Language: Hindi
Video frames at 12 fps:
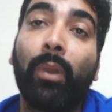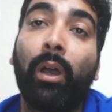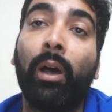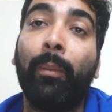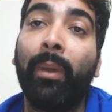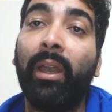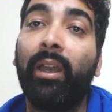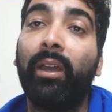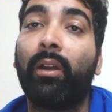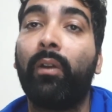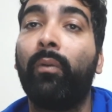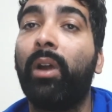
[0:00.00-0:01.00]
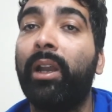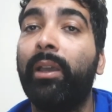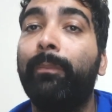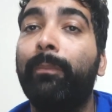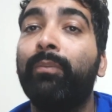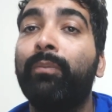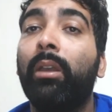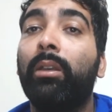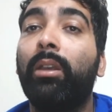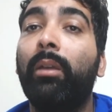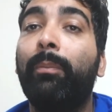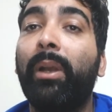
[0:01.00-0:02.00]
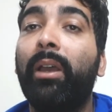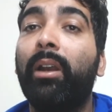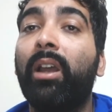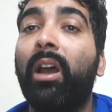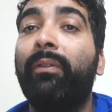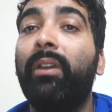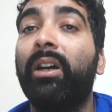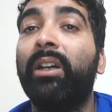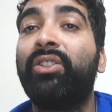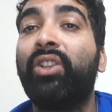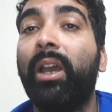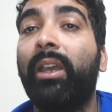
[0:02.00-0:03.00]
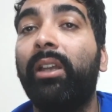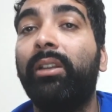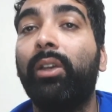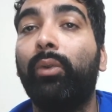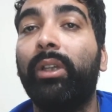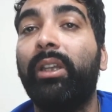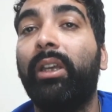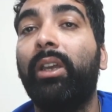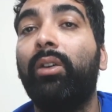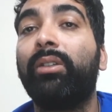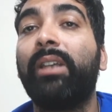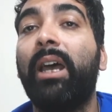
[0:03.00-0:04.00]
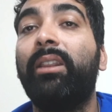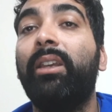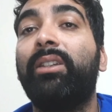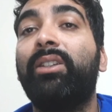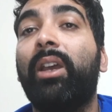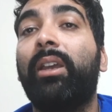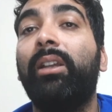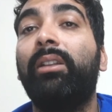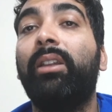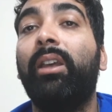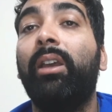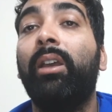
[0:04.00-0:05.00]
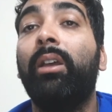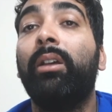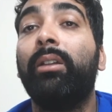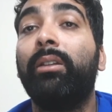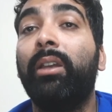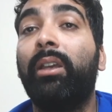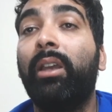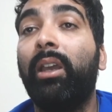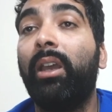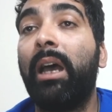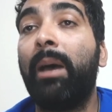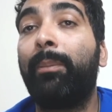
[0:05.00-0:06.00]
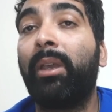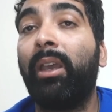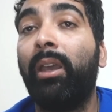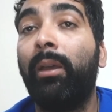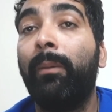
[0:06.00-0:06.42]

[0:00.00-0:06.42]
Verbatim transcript: अमय रनवाड़े ये प्लेयर काफी अच्छा खेलते हुए दिखे और साथ ही अच्छा खेलते दिखे आपके